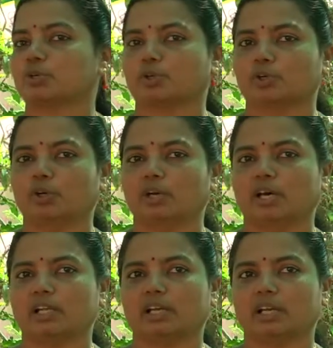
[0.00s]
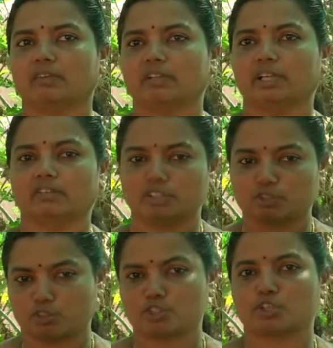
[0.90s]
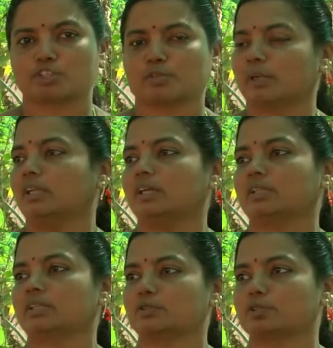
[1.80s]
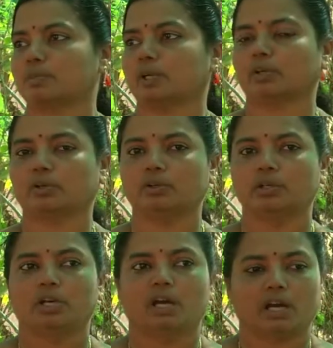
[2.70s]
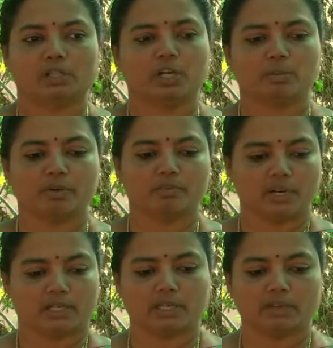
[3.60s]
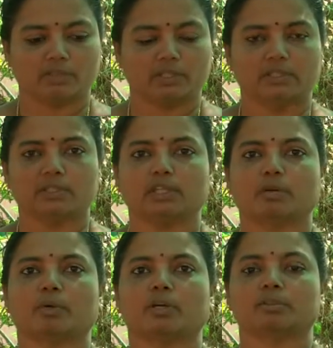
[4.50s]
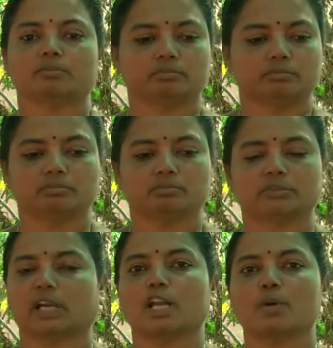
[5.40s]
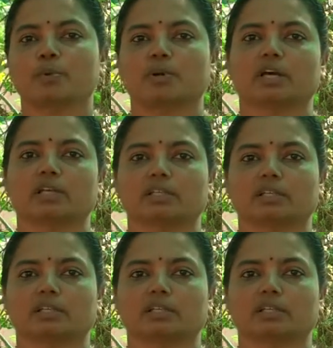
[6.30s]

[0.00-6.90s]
uh, கொடுக்கும் அதனால வந்து அது வந்து கொஞ்சம் கொஞ்சமாக தான் அதை யூஸ் பண்ணணும் அதுவும் இல்லாமல் வீட்டிலே வந்து நம்ம கடலை புண்ணாக்கு